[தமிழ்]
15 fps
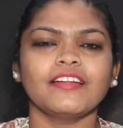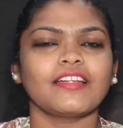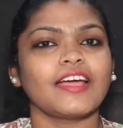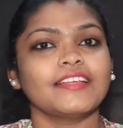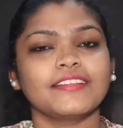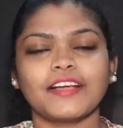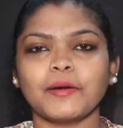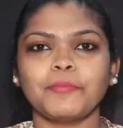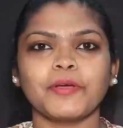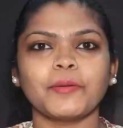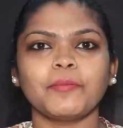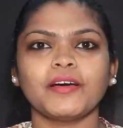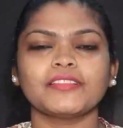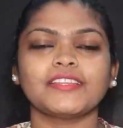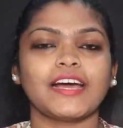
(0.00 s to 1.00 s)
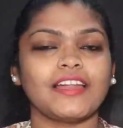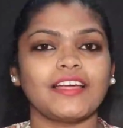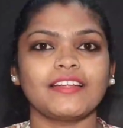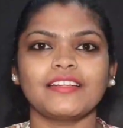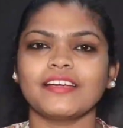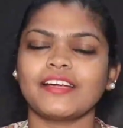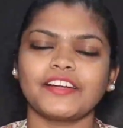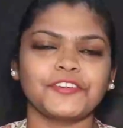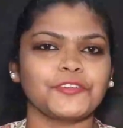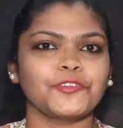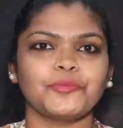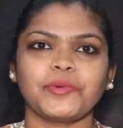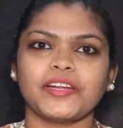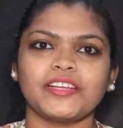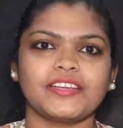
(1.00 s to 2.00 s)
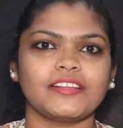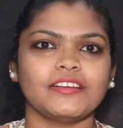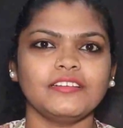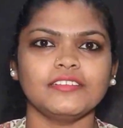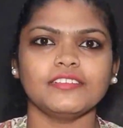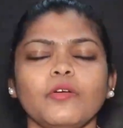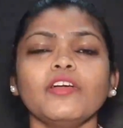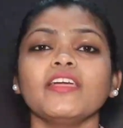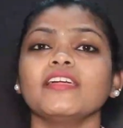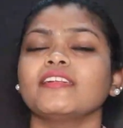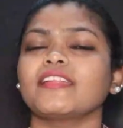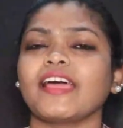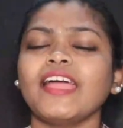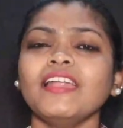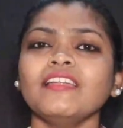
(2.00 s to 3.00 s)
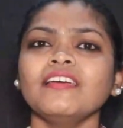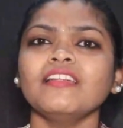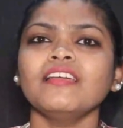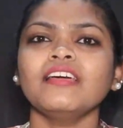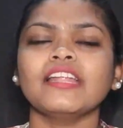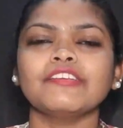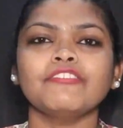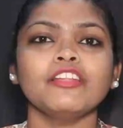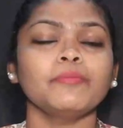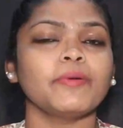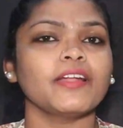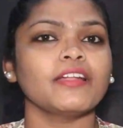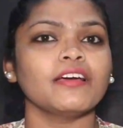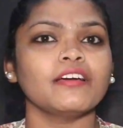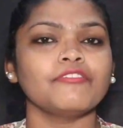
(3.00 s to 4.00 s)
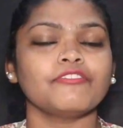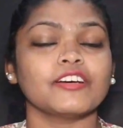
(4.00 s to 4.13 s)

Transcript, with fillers: நான் இதுக்கப்புறமா தலைன்னே கண்டினியூ பண்ணிக்கிறேன் ஓகே ட்ரைலரில் ரிவீல் பண்ண